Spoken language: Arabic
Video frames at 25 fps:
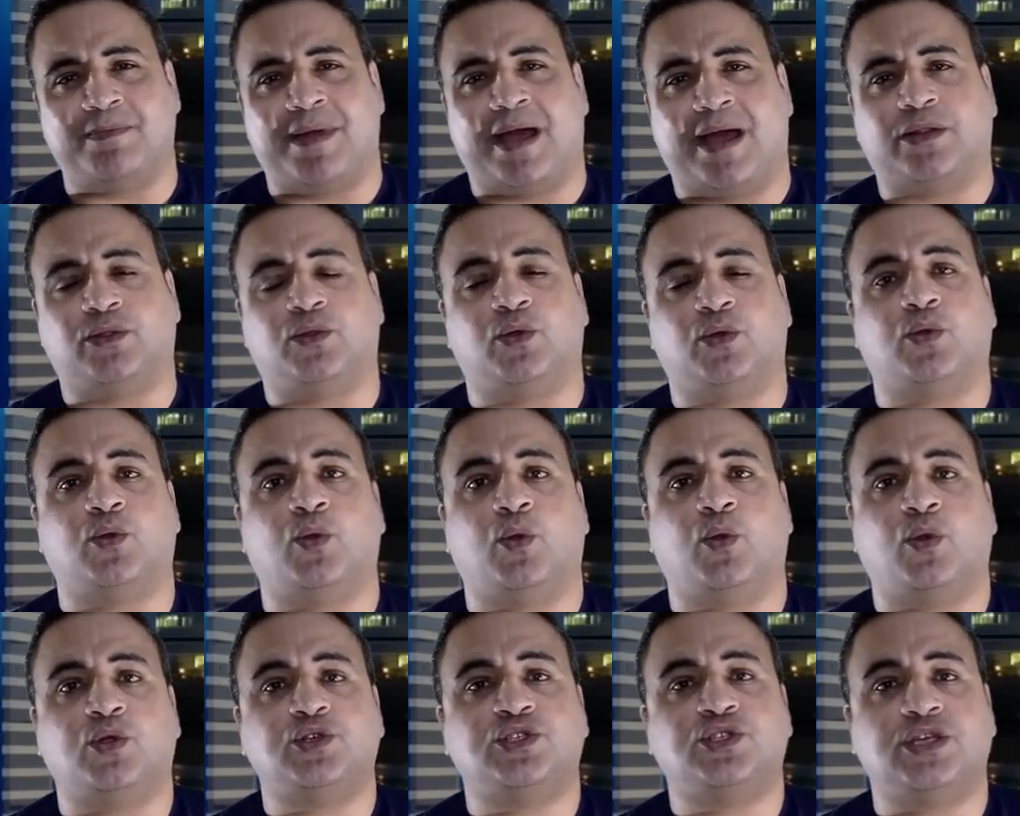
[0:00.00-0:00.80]
مع
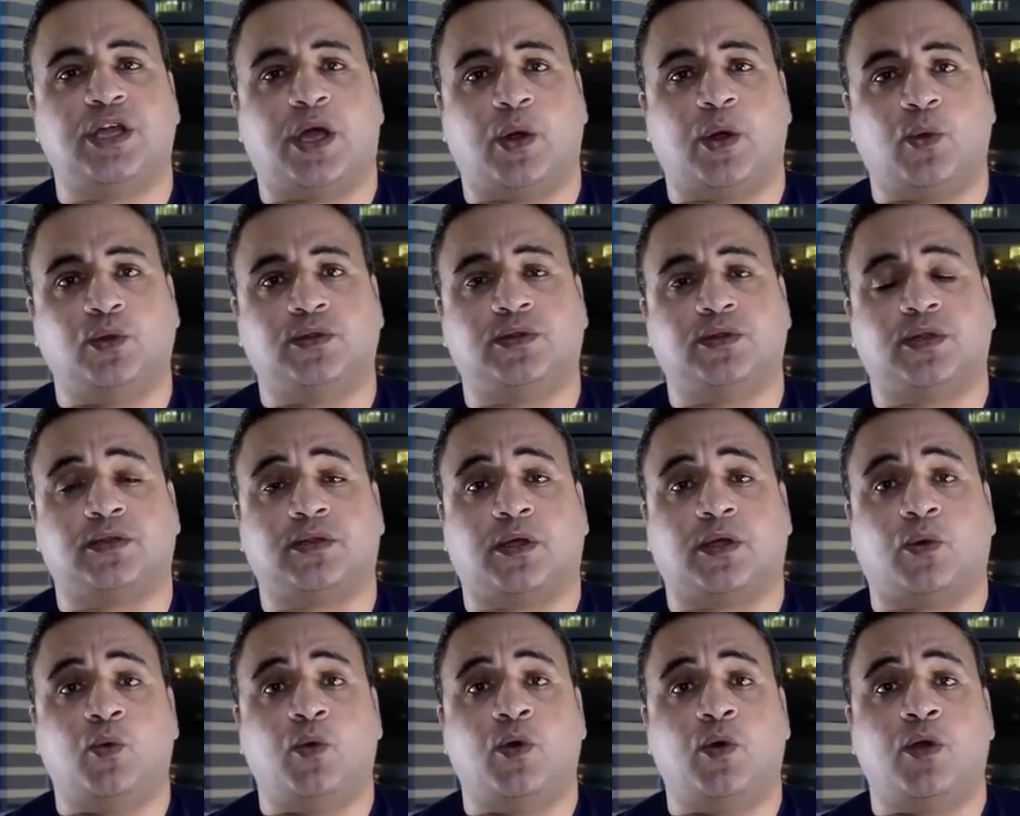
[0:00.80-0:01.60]
التكنولوجيا
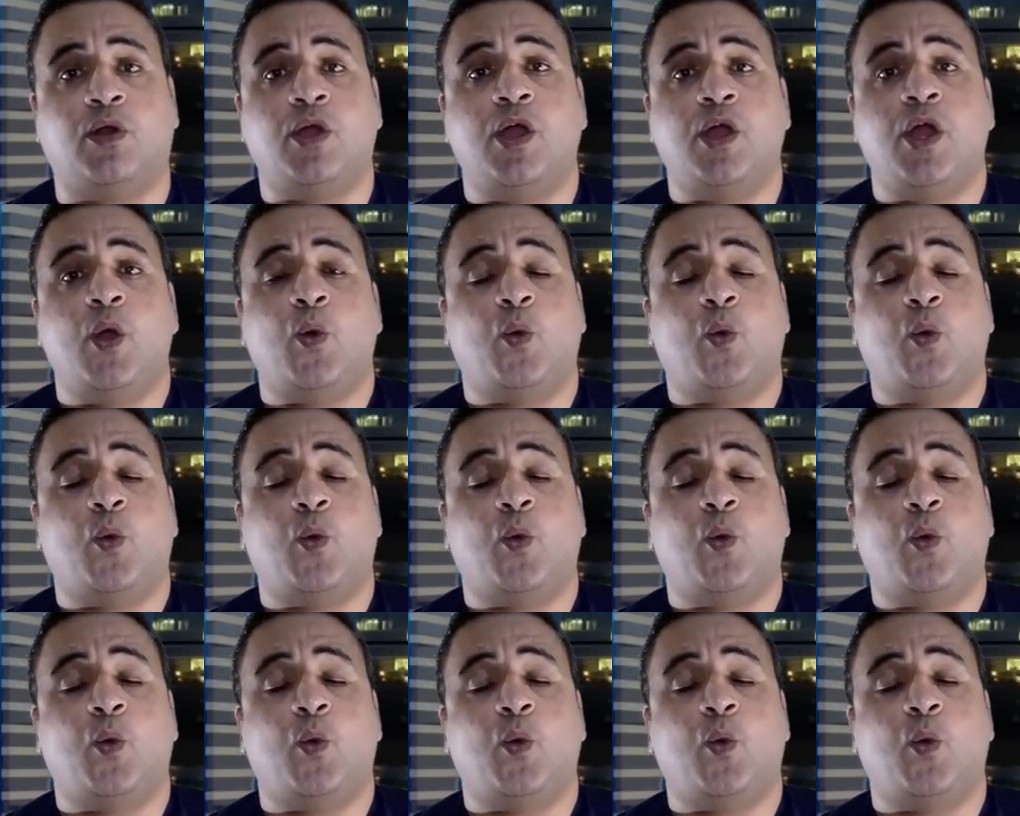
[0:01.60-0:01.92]
والتطور